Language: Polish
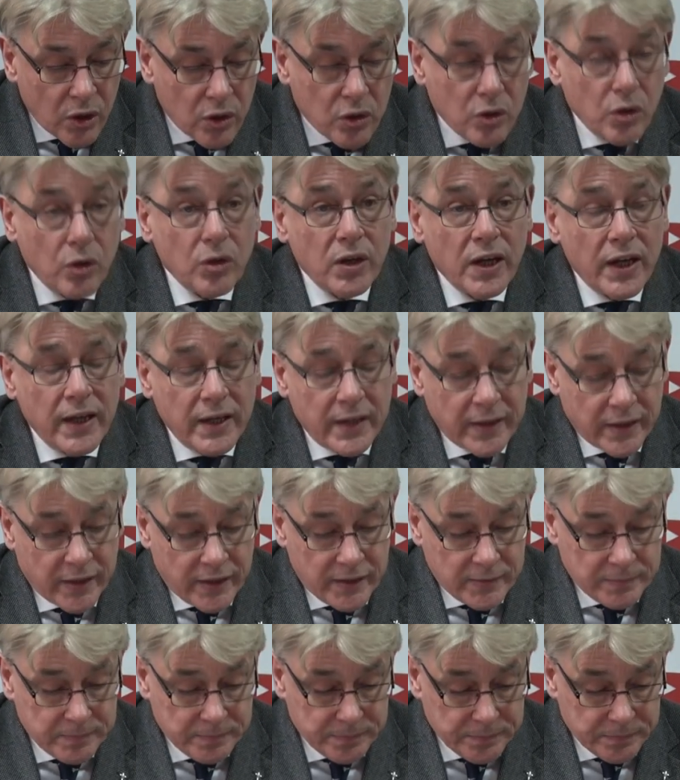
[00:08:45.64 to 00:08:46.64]

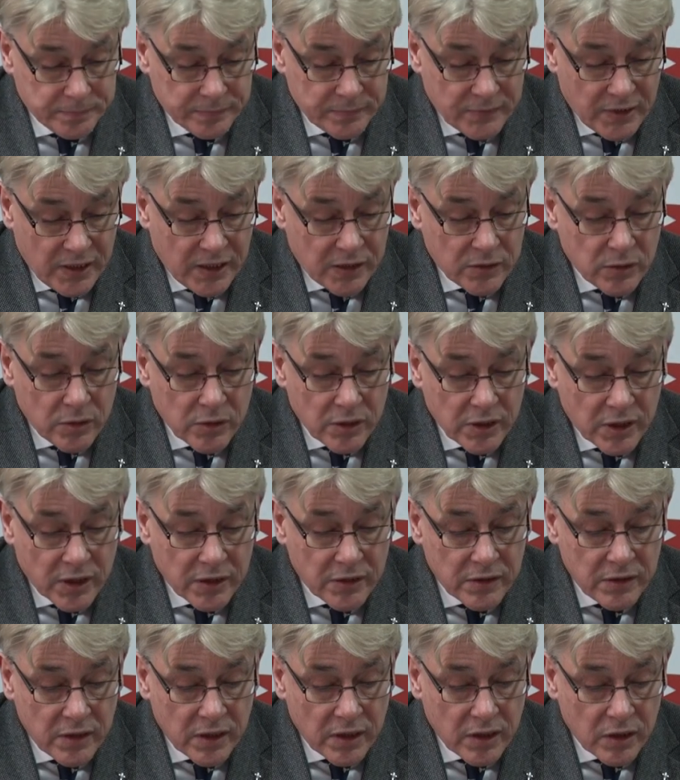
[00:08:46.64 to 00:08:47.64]
kolere, a
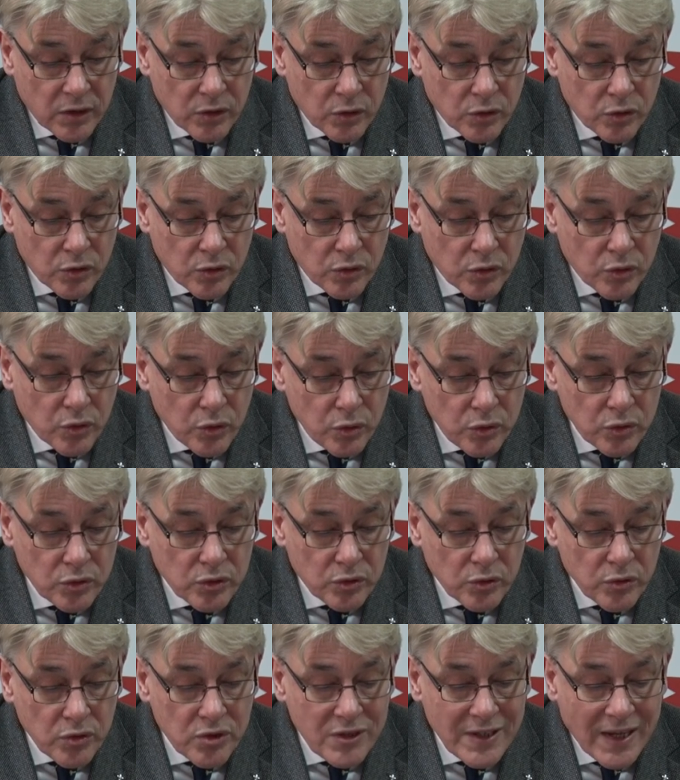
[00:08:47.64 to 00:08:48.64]
konkretnie
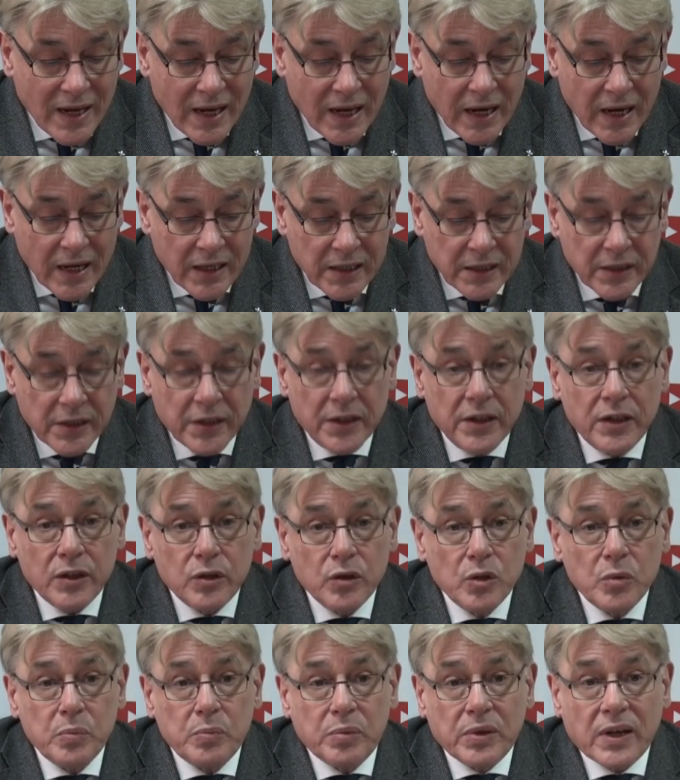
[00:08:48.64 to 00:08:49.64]
cultus agri,
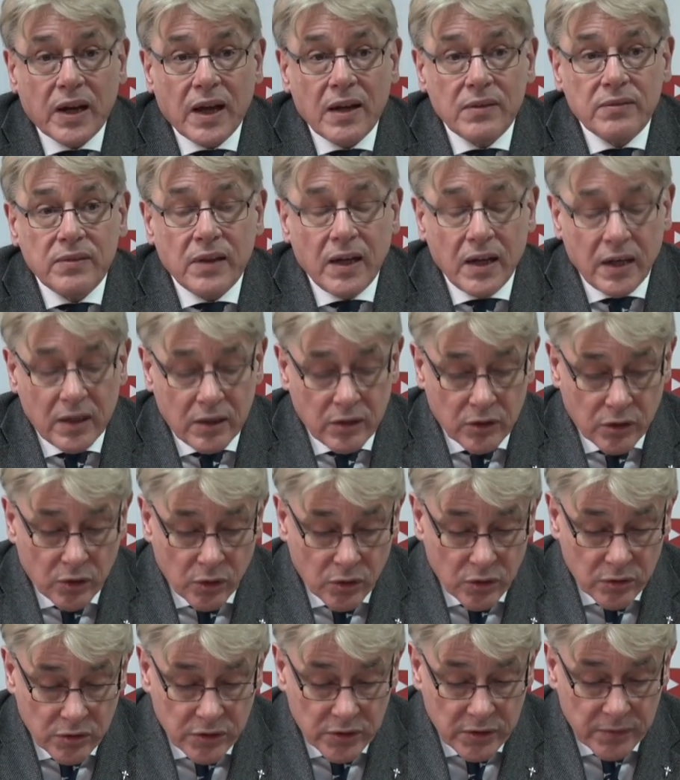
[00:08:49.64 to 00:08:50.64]
uprawa
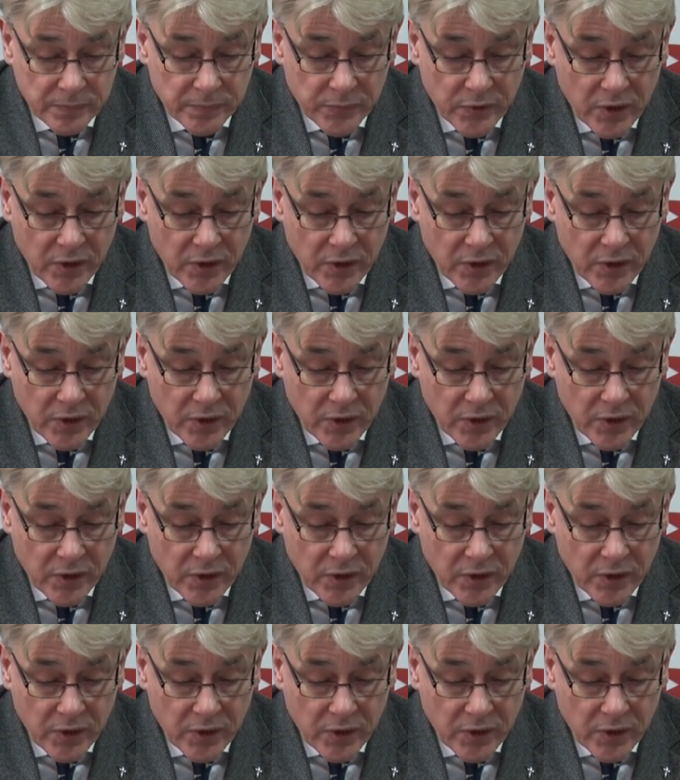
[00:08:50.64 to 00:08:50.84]
roli.